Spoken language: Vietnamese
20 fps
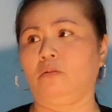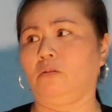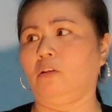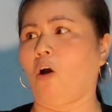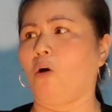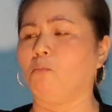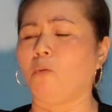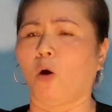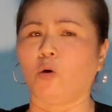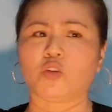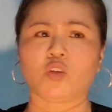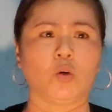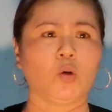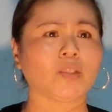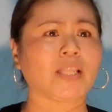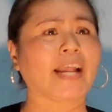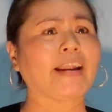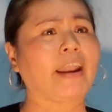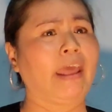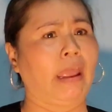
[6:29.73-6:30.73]
Toàn bộ
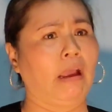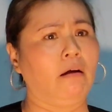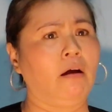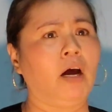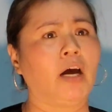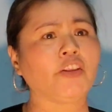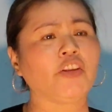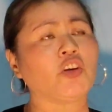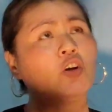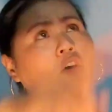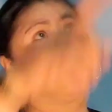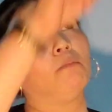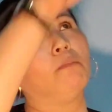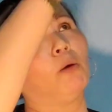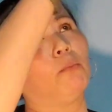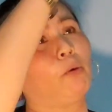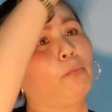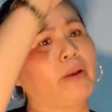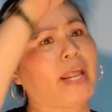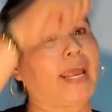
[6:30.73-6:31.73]
xưởng tắt đèn hết, chưa có
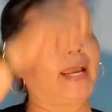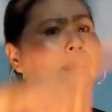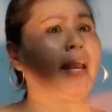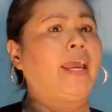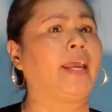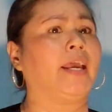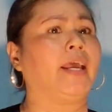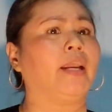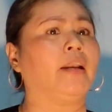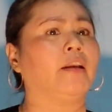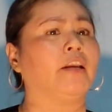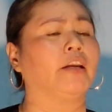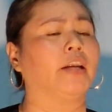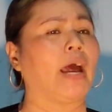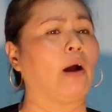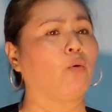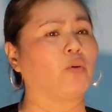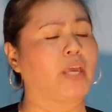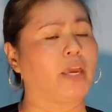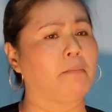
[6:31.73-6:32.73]
một bóng đèn ngay cái trên
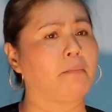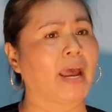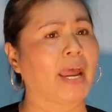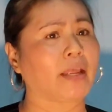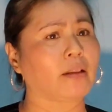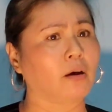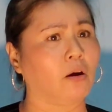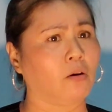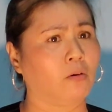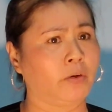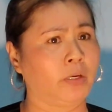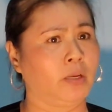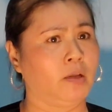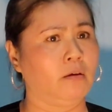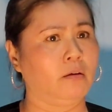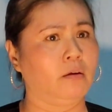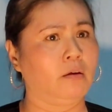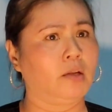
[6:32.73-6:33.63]
đầu chị Mai thôi.